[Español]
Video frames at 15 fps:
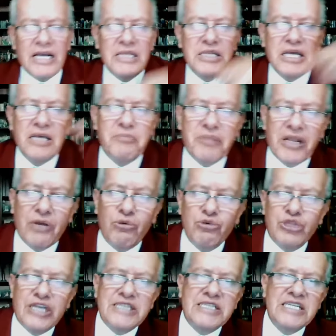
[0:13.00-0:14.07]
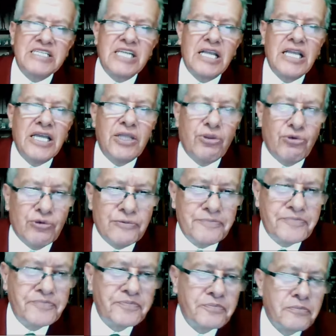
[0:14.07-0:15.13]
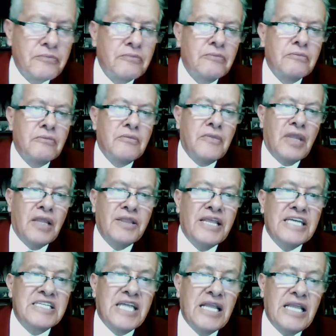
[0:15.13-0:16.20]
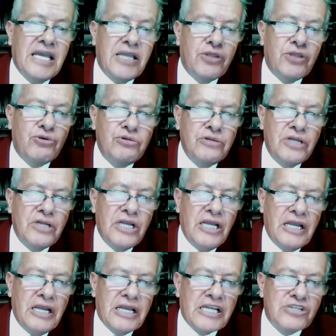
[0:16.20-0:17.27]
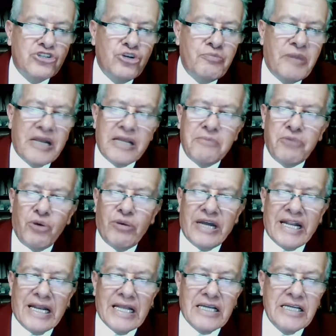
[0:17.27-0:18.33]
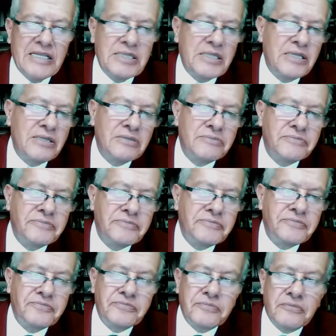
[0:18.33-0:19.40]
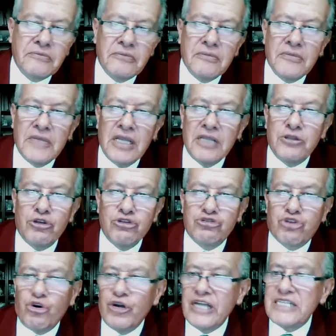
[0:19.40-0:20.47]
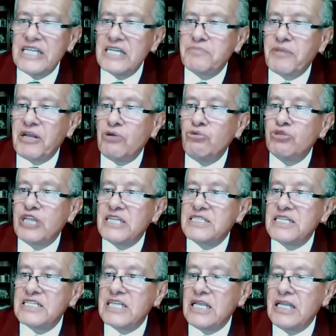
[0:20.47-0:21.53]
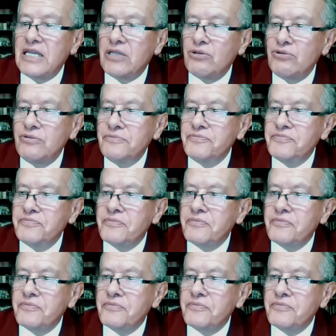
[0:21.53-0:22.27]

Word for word: cantidad de preguntas de relleno, de relleno que son para embobar a la gente. Entonces, con esas preguntas de relleno